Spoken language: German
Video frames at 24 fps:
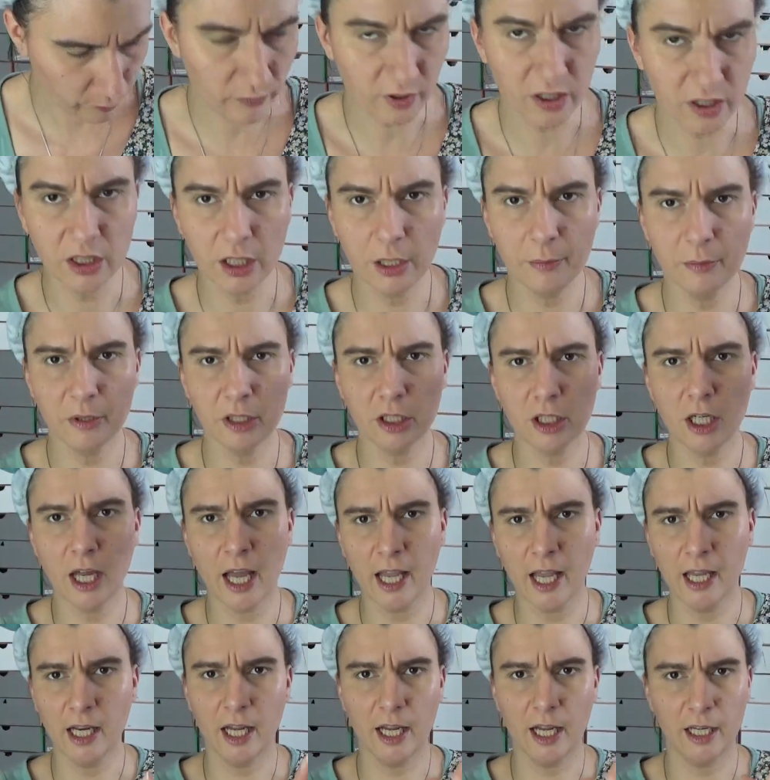Ich nehme den
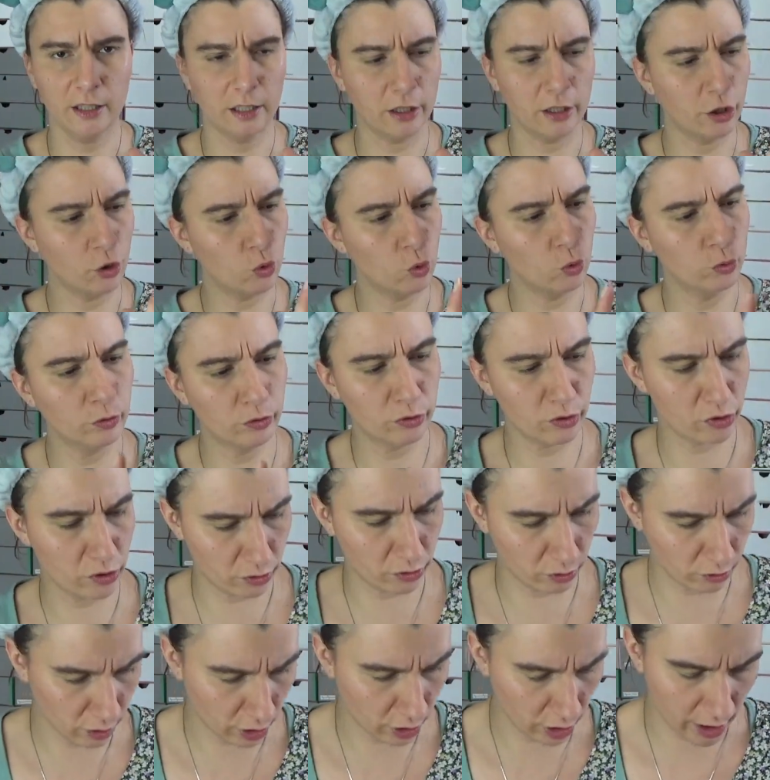Highlighter, den
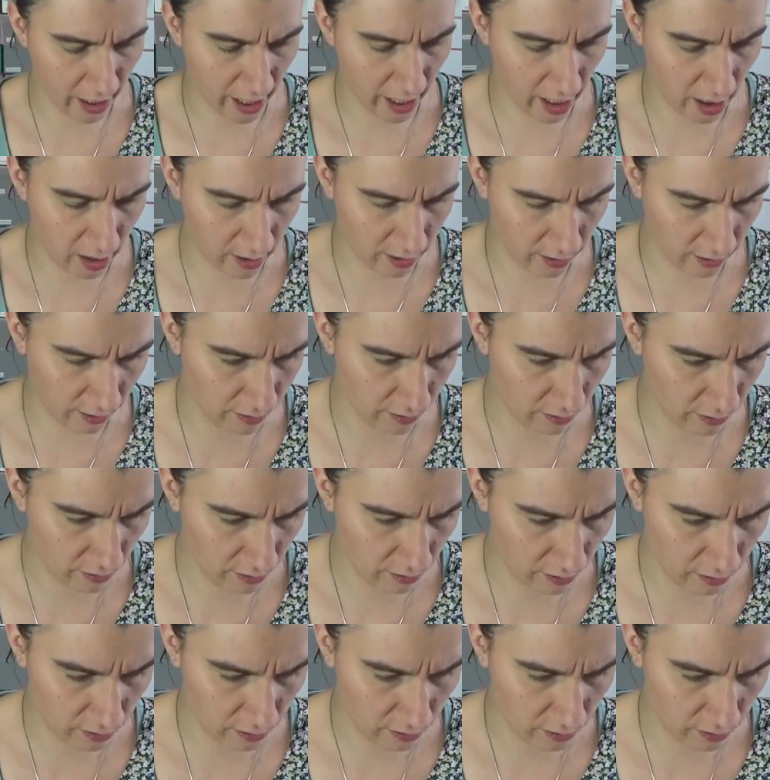untersten, den hellsten.